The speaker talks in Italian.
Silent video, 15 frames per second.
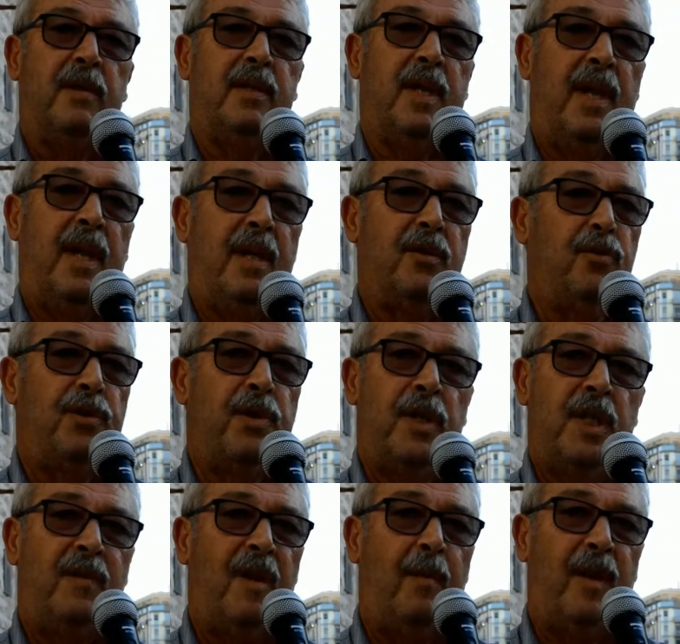Sarà
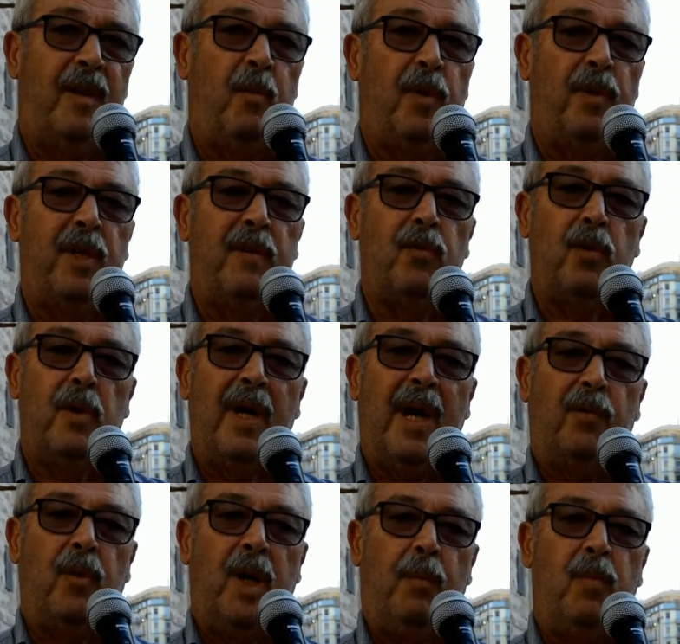successivamente poi
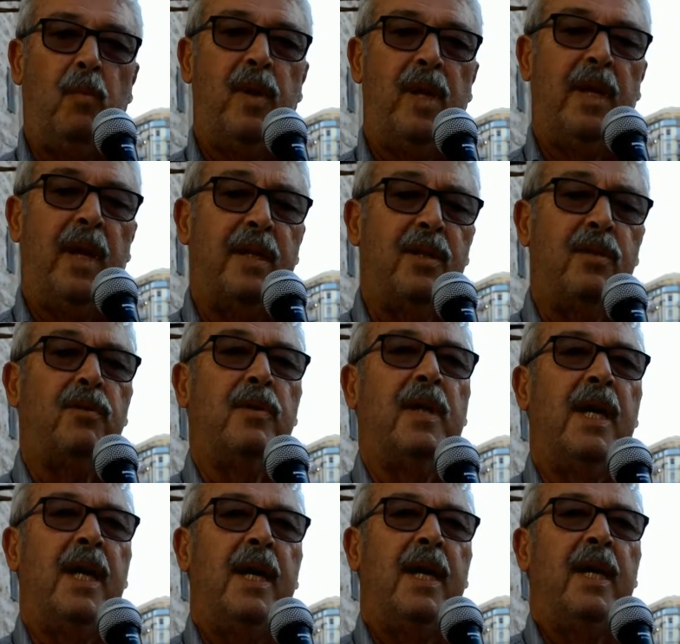divulgata una pubblicazione
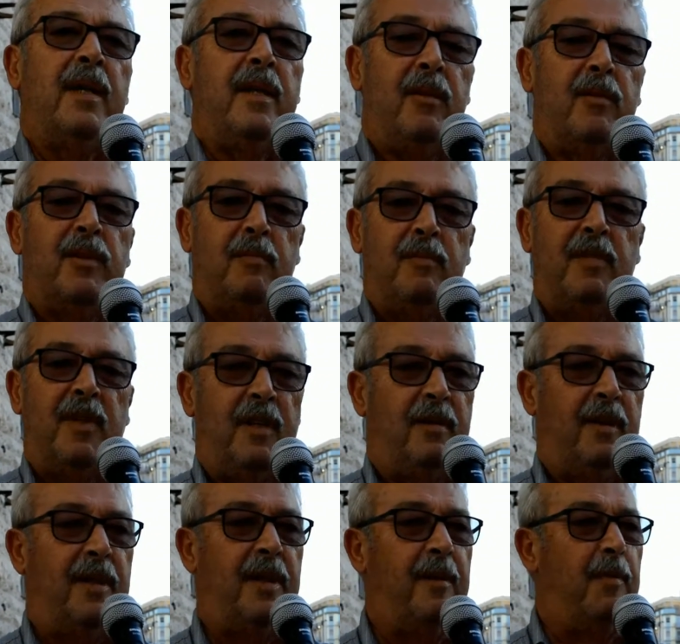di cui
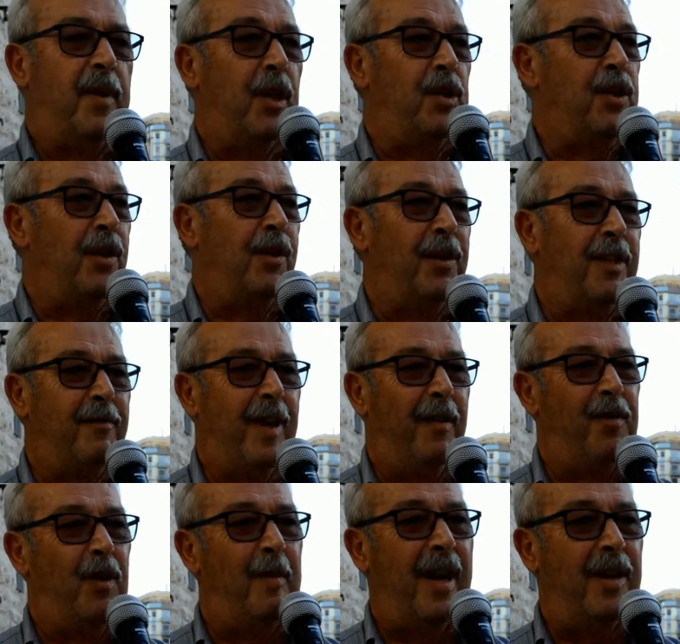mi pregerò di
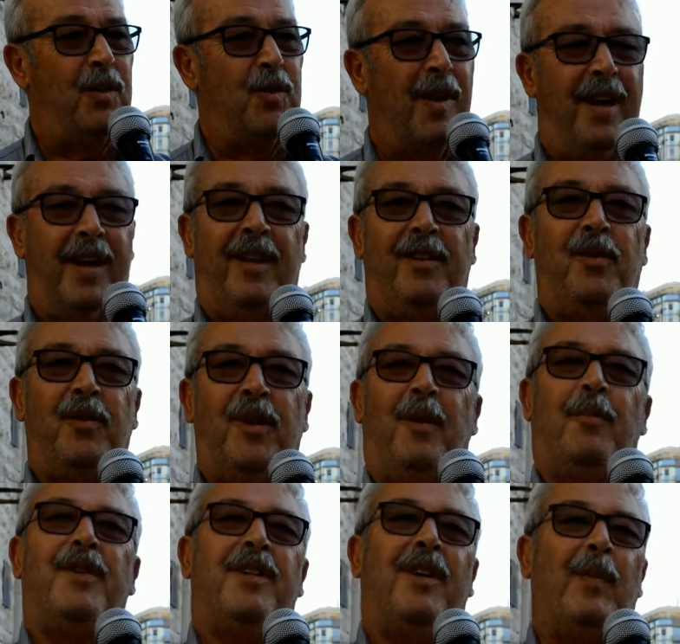farvi omaggio anche, di cui ne
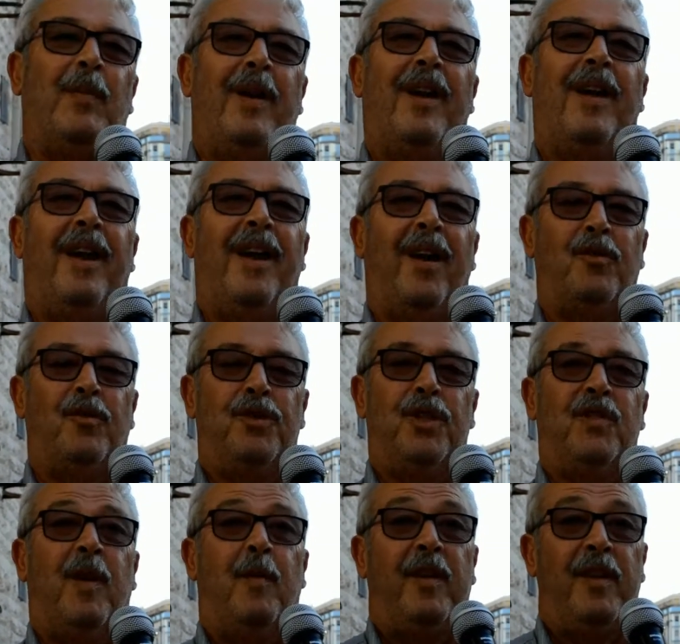possiamo parlare anche
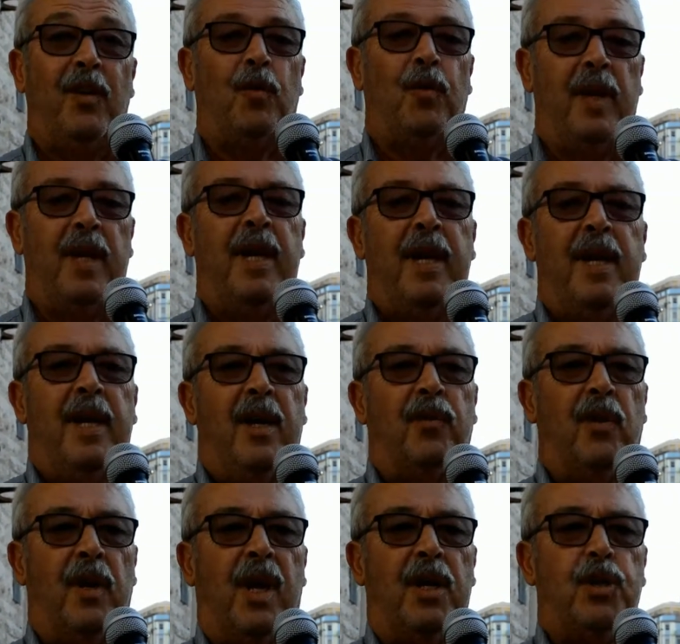successivamente, in cui
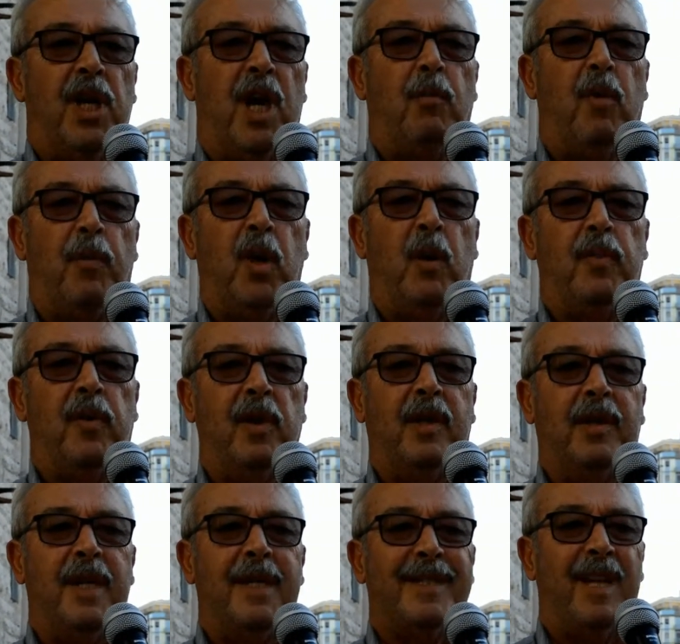noi lasciamo proprio il
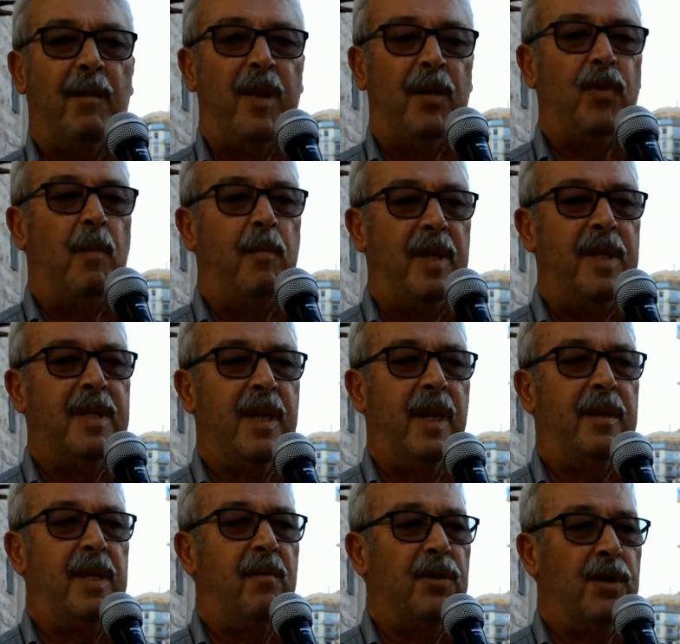testamento
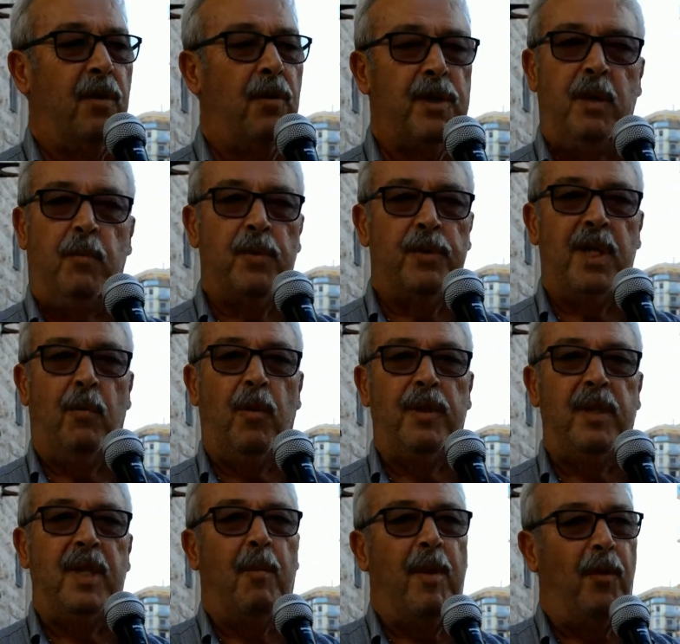amministrativo, se così possiamo
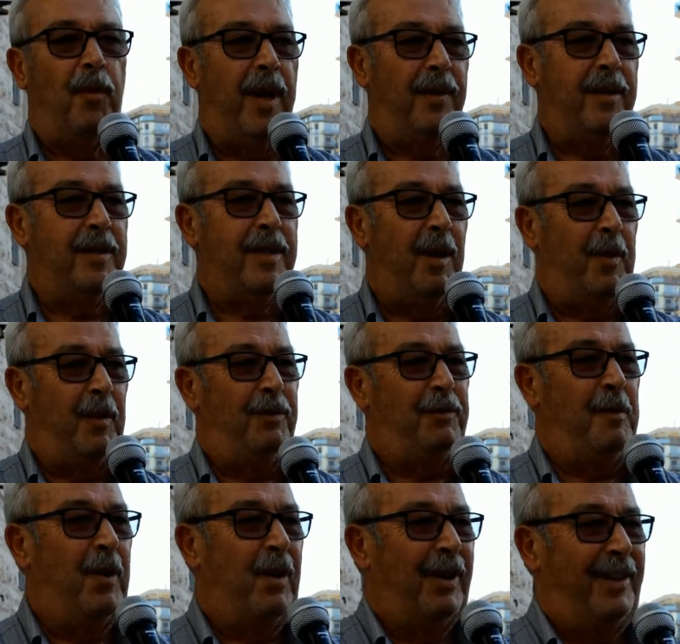dire, ma non è testamento
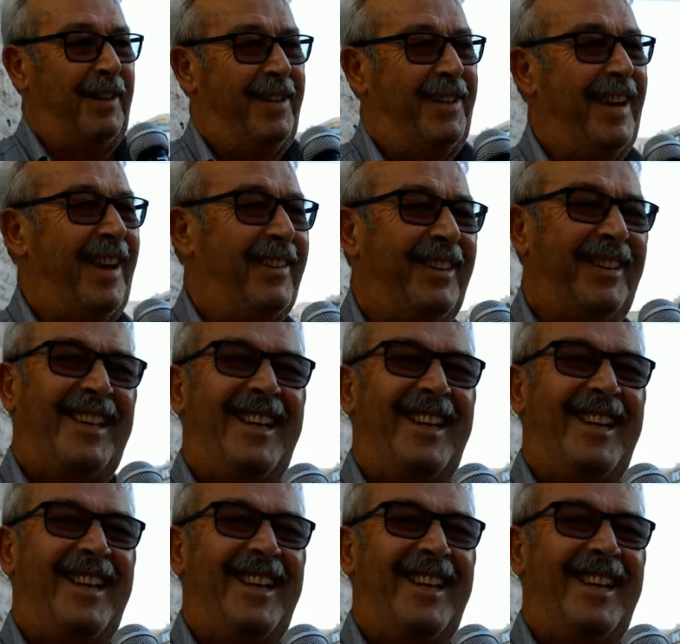di morte, è chiaro